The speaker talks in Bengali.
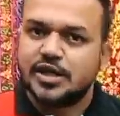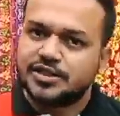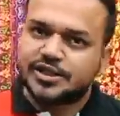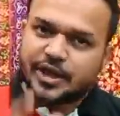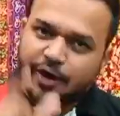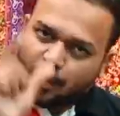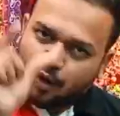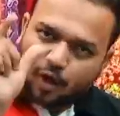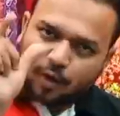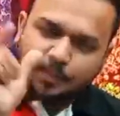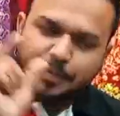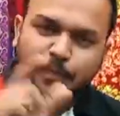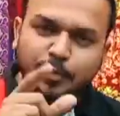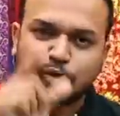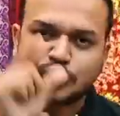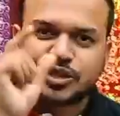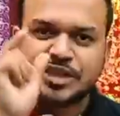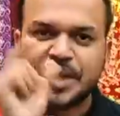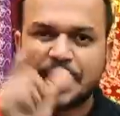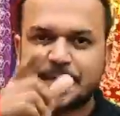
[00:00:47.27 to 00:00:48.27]
যারা অল্প
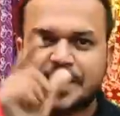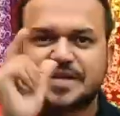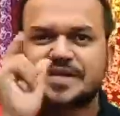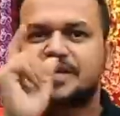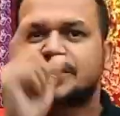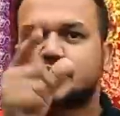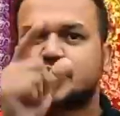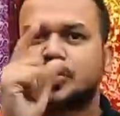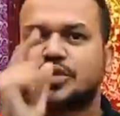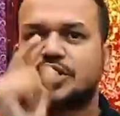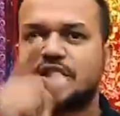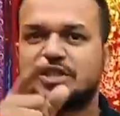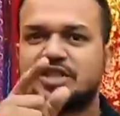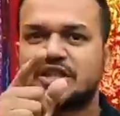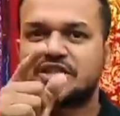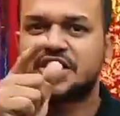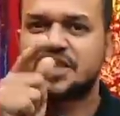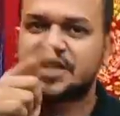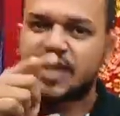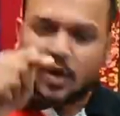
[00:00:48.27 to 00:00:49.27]
পুঁজি নিয়ে বিজনেস করতে
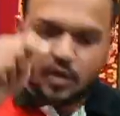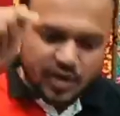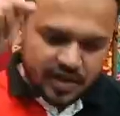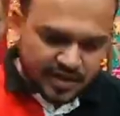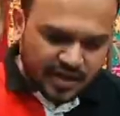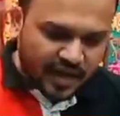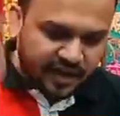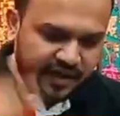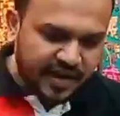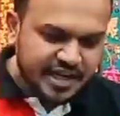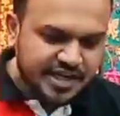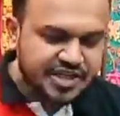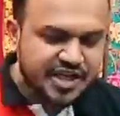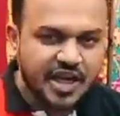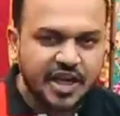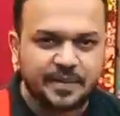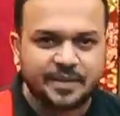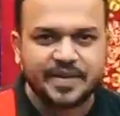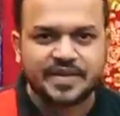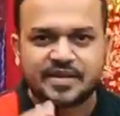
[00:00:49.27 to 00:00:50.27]
চাচ্ছেন তাহলে তারা এই
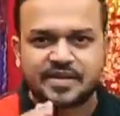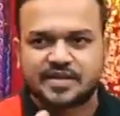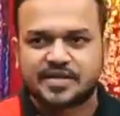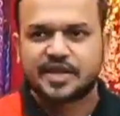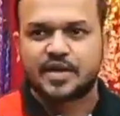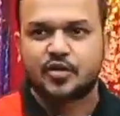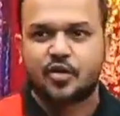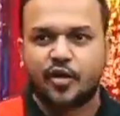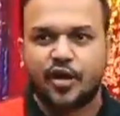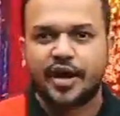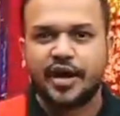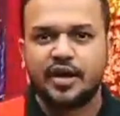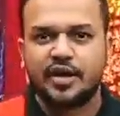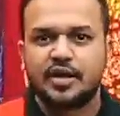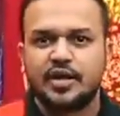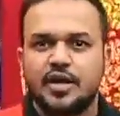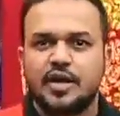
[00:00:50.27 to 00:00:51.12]
সালের বিজনেসটা করেন